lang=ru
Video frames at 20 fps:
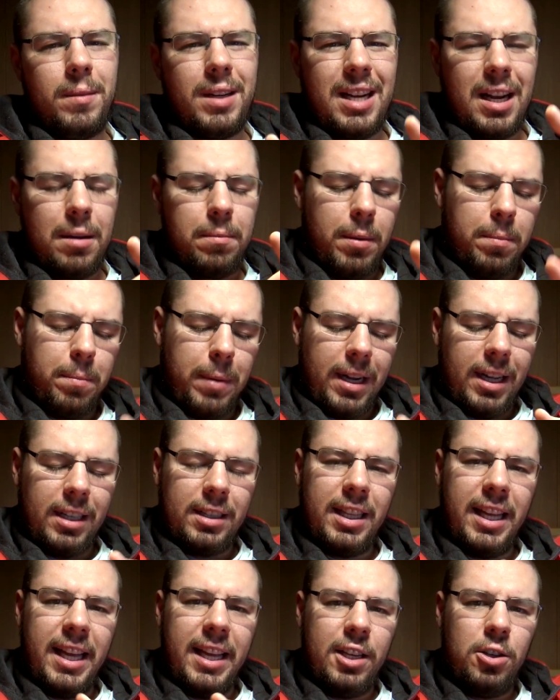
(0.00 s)
как бы
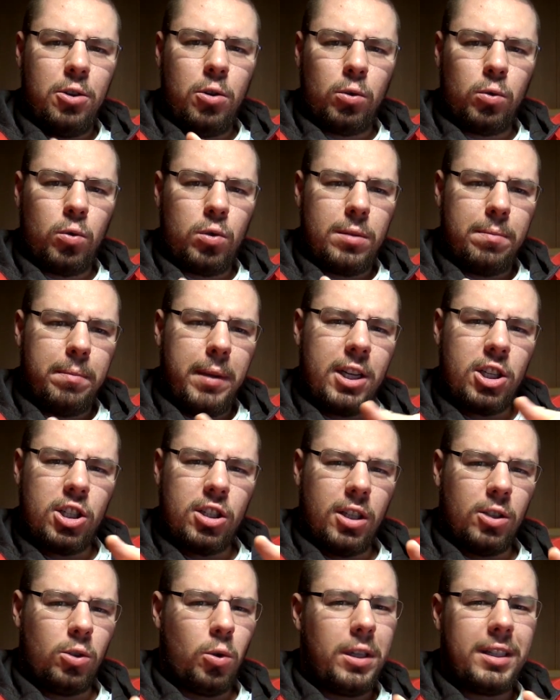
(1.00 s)
ПКТ идет
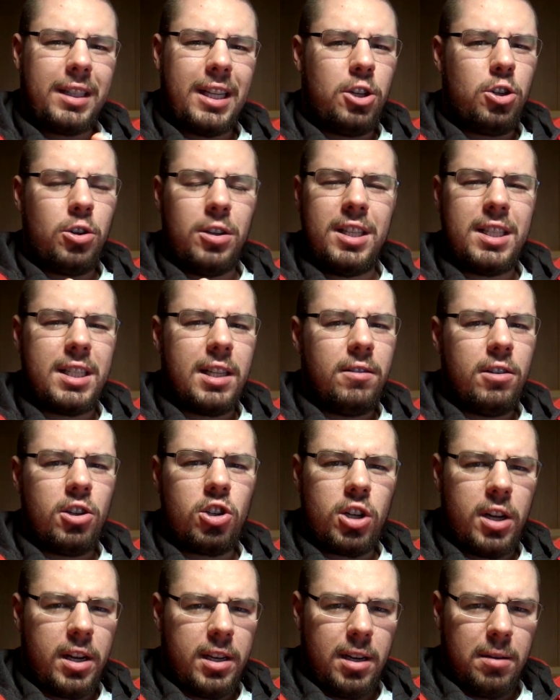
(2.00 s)
успешно, но это еще не
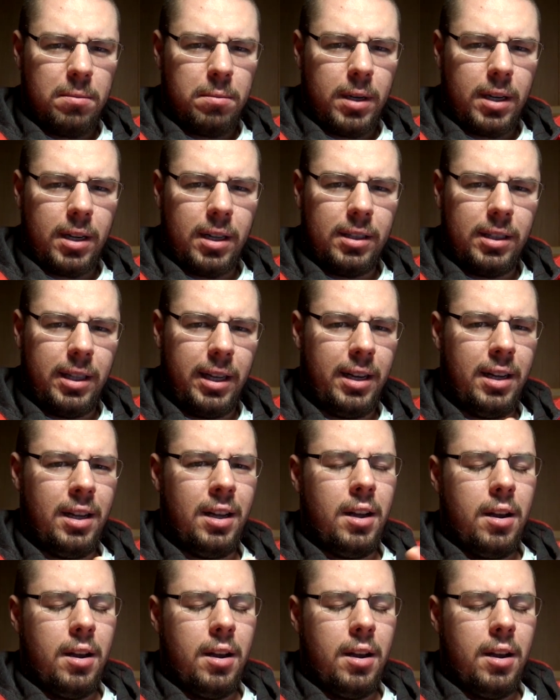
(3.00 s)
завершение ПКТ.